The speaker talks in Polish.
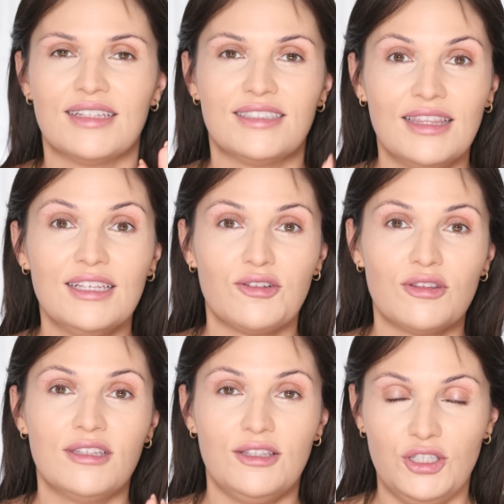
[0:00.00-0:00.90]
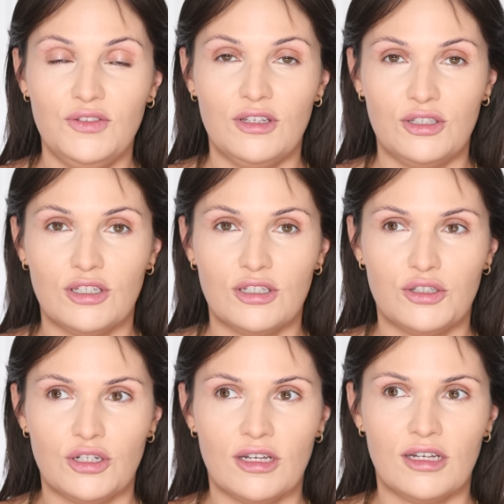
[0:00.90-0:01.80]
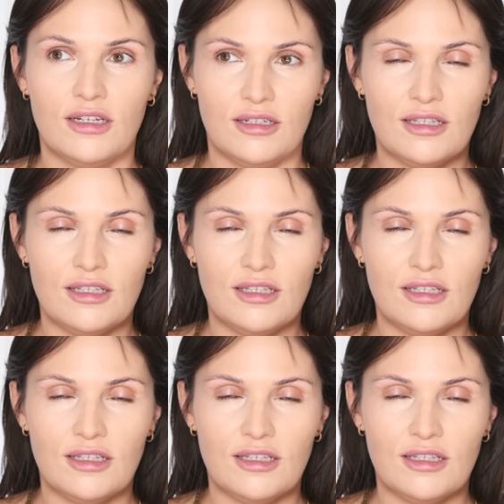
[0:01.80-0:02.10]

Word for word: z jednej strony nie dziwię się, że